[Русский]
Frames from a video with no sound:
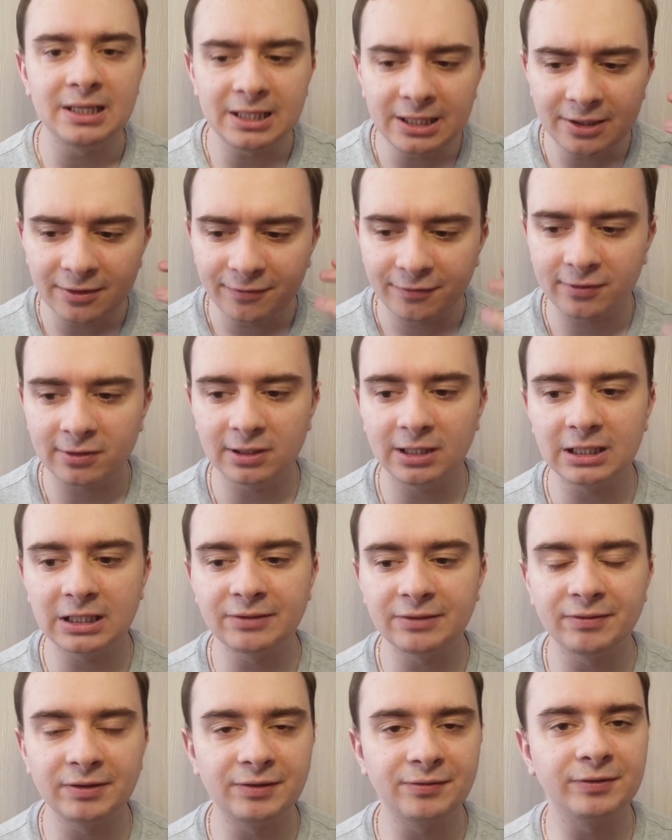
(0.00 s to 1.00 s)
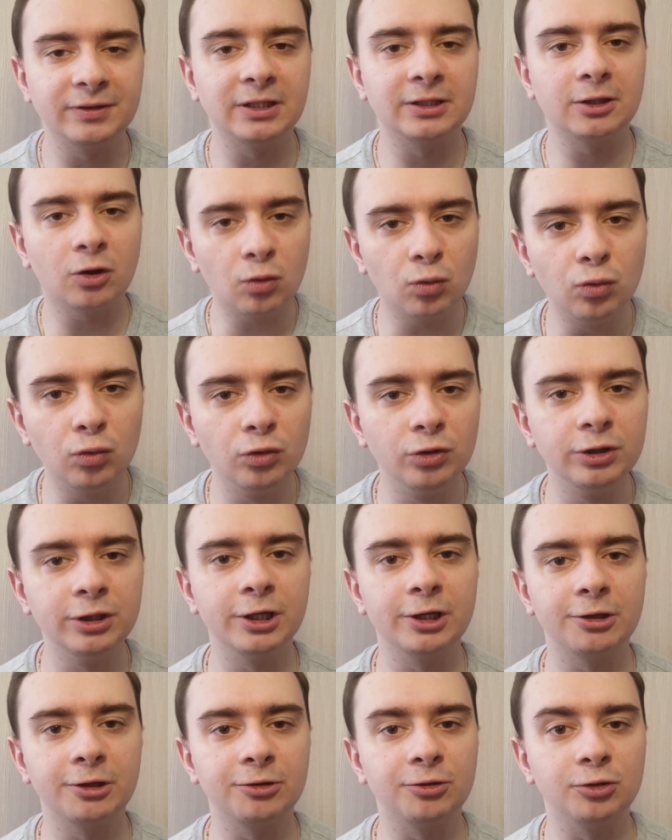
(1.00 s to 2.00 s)
и вкладывает в это такую
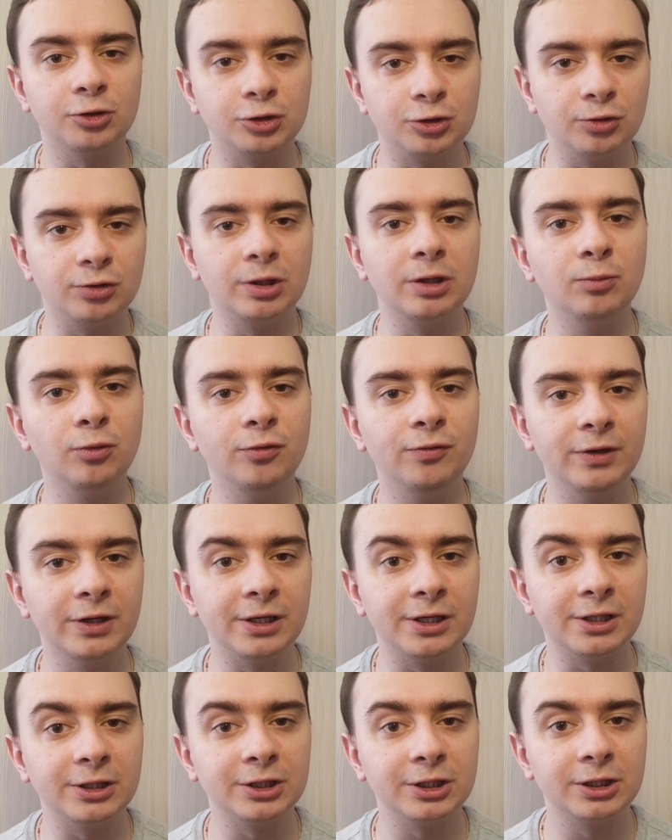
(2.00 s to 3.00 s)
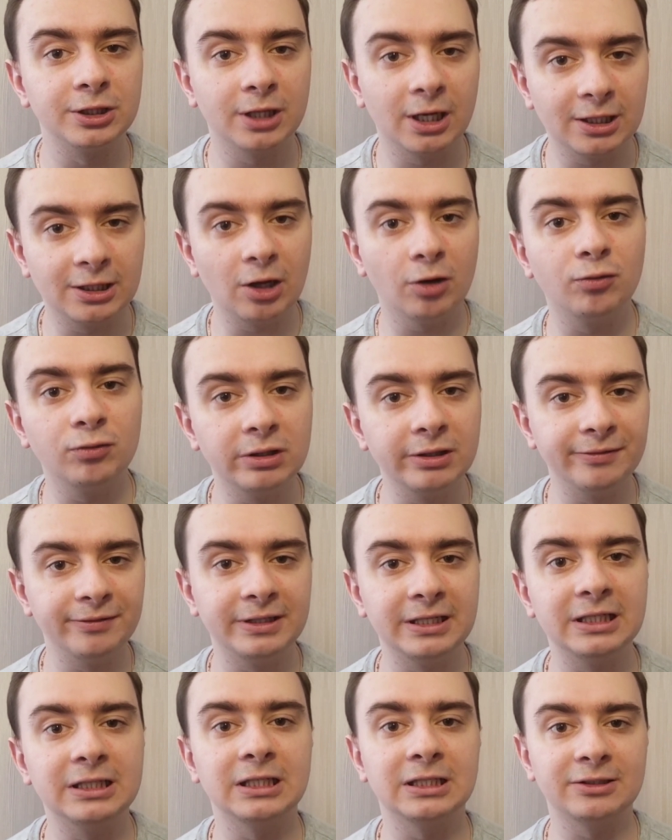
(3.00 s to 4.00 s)
энергию, что ты ему веришь. Когда он
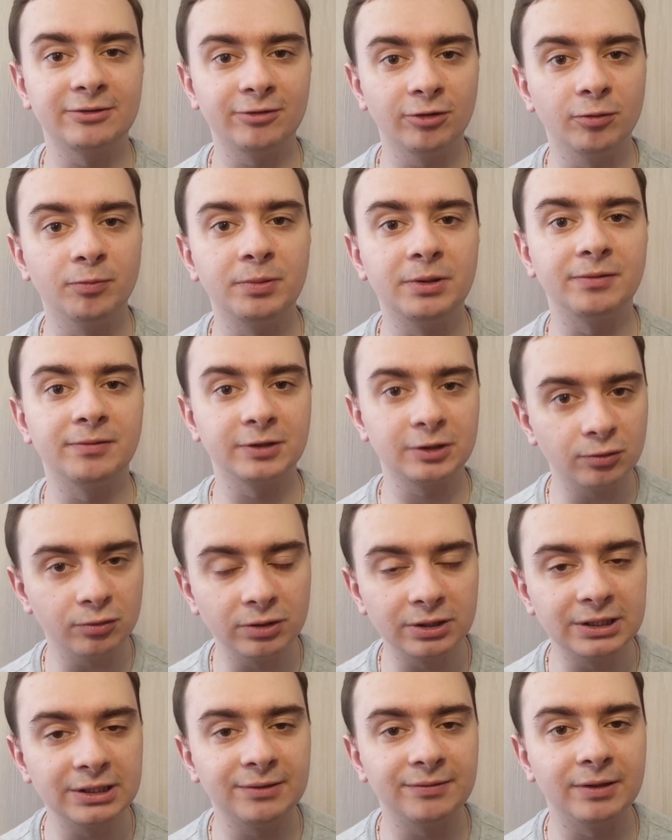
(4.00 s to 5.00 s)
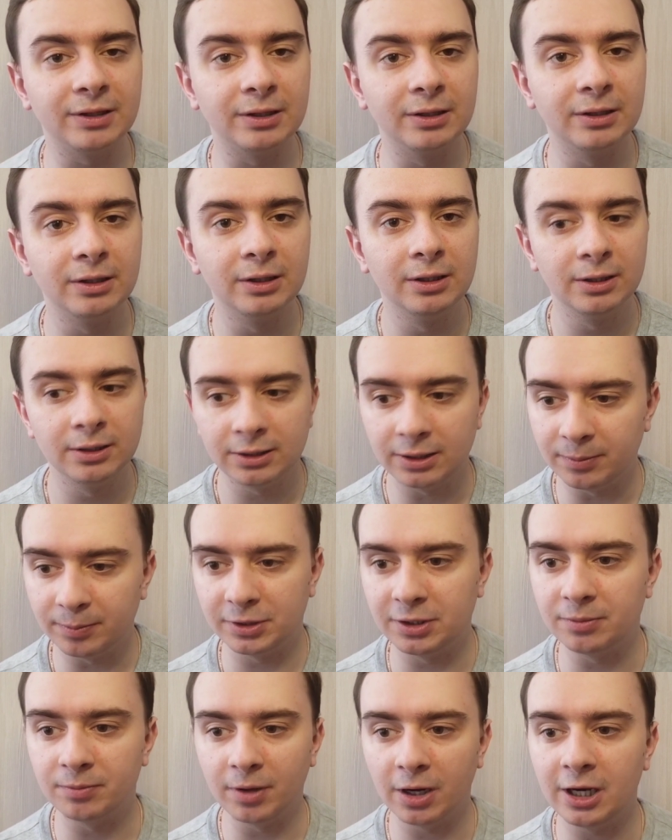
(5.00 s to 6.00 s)
говорит о своем превосходстве, ты
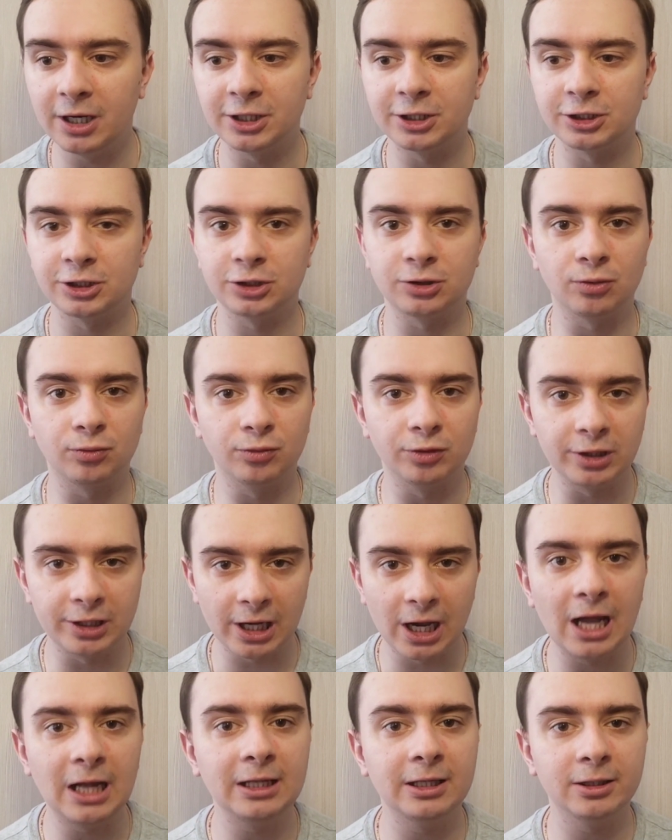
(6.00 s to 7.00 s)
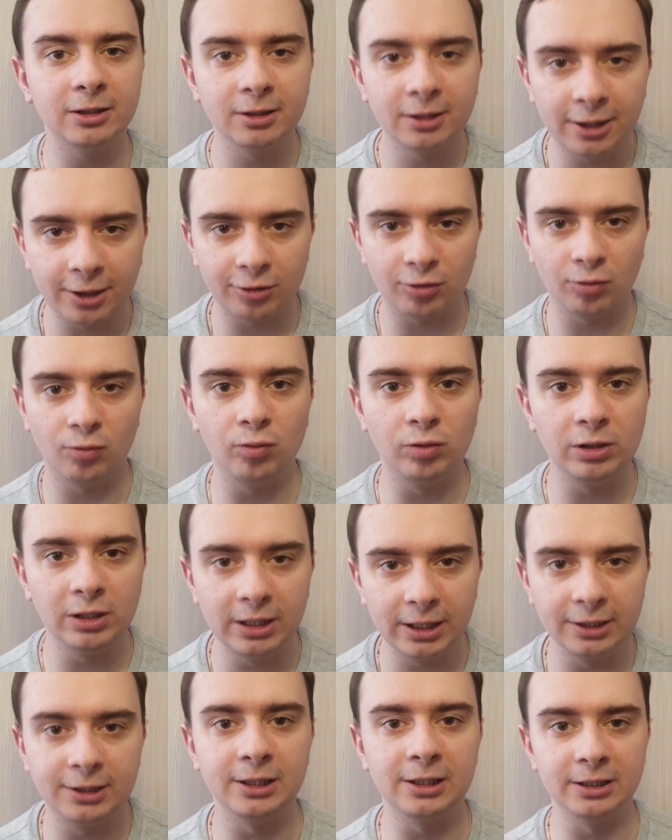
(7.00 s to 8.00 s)
понимаешь, что он реально король
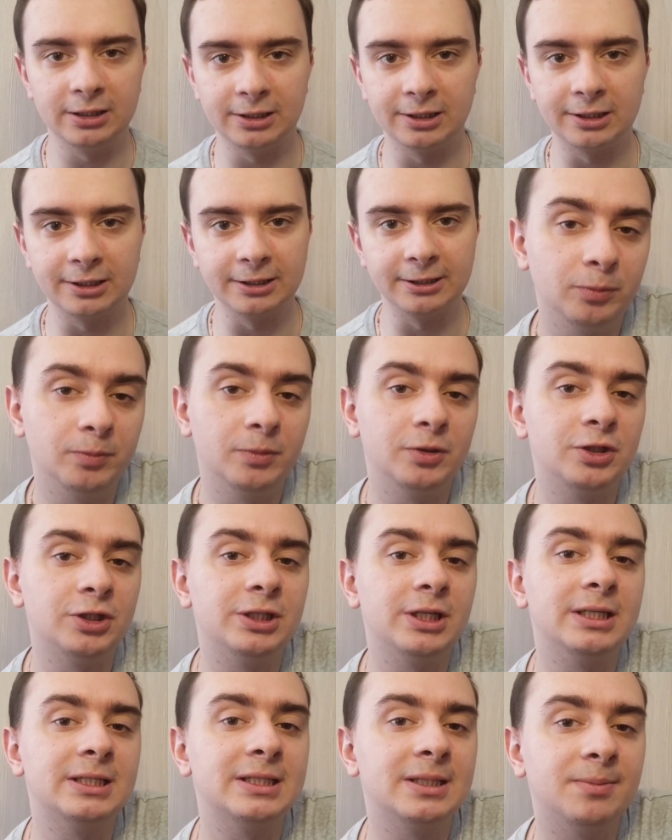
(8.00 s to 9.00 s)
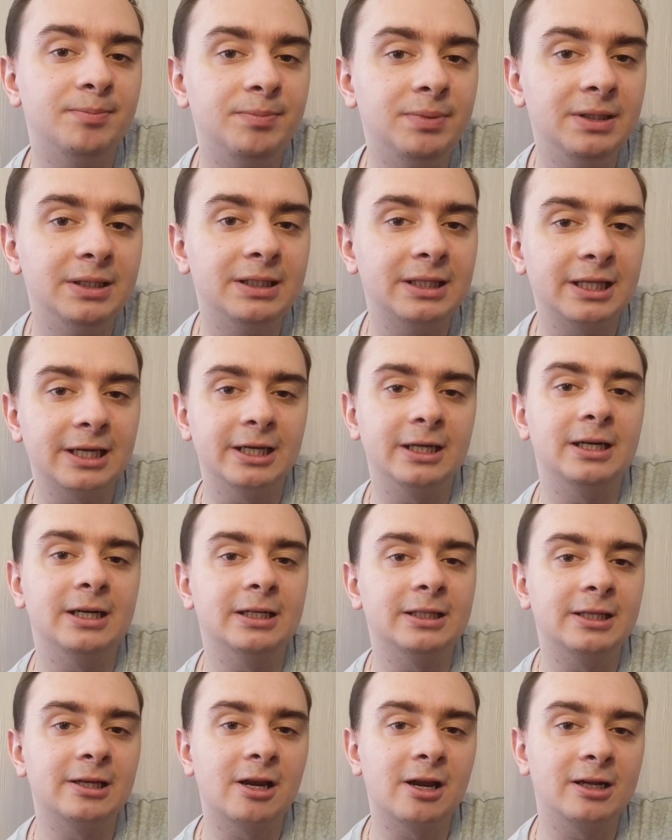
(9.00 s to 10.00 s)
этой игры. Потом начинается бит
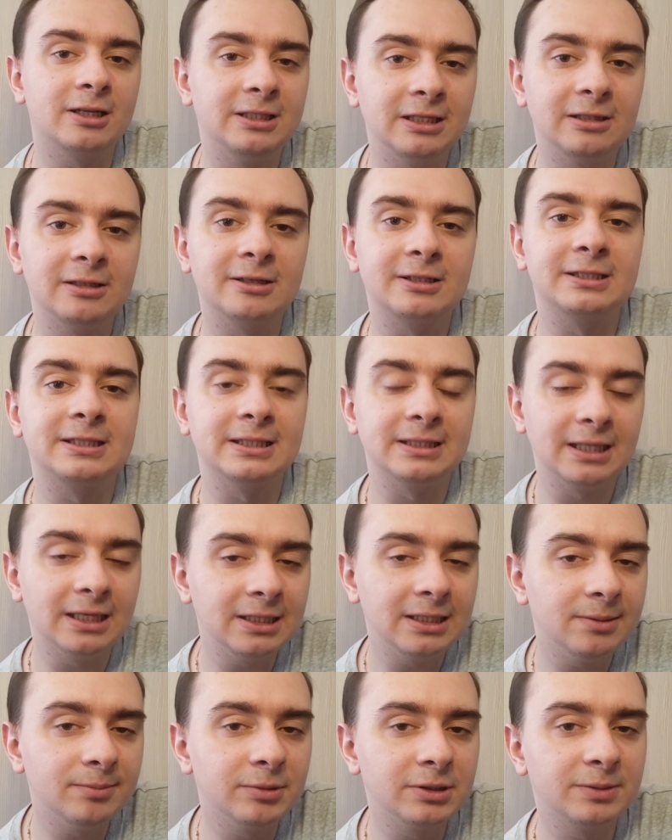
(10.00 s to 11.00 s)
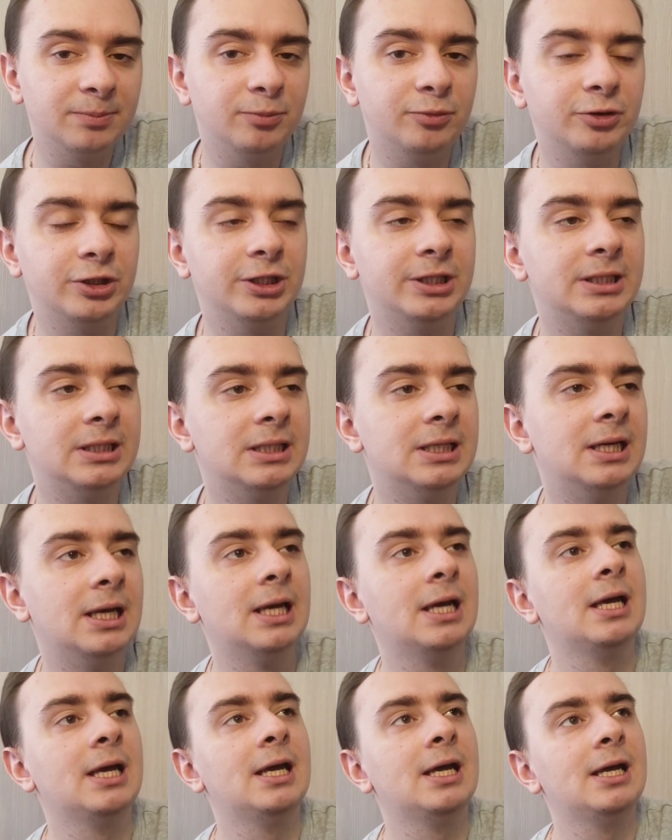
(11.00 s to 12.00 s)
трека Drug Dealers Anonymous Pusha
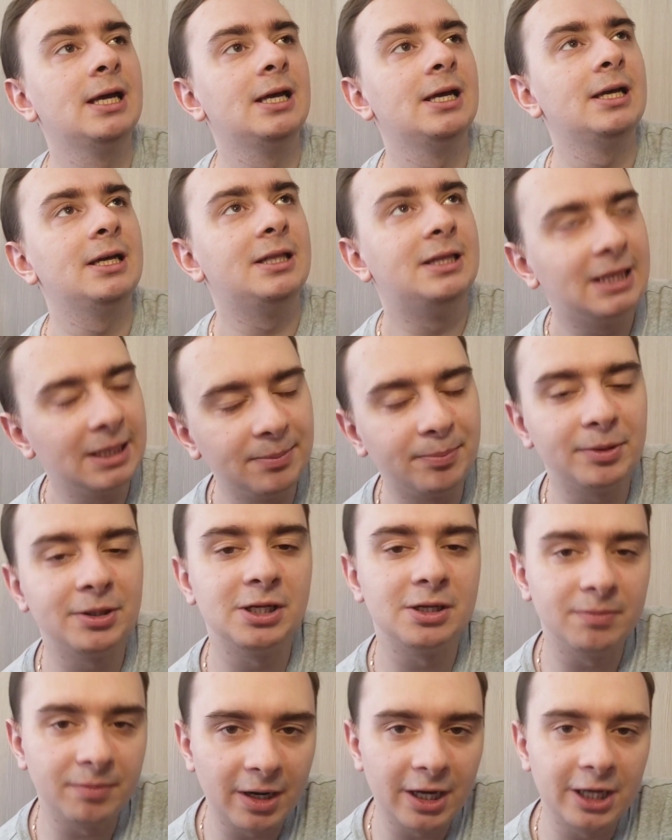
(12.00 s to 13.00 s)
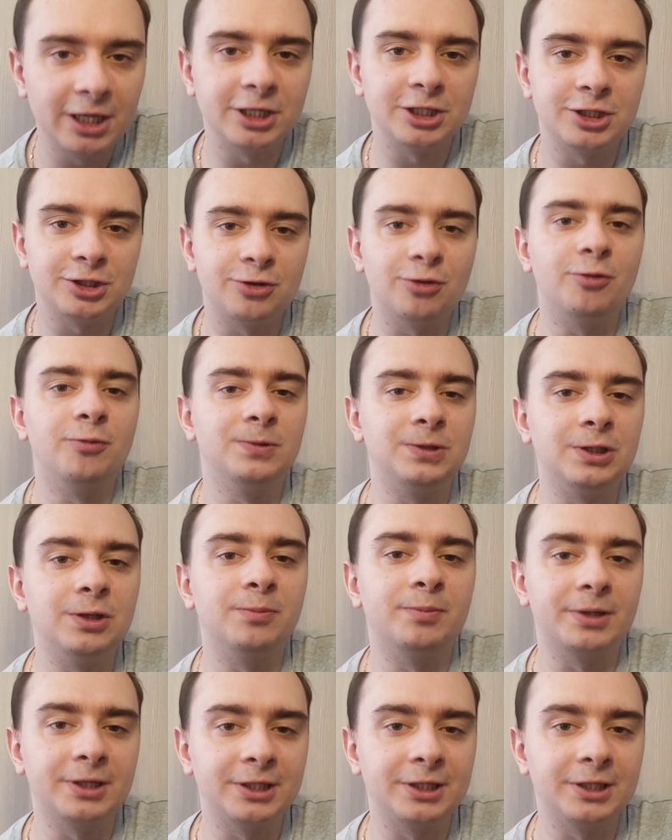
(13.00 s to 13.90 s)
и ты понимаешь, что вообще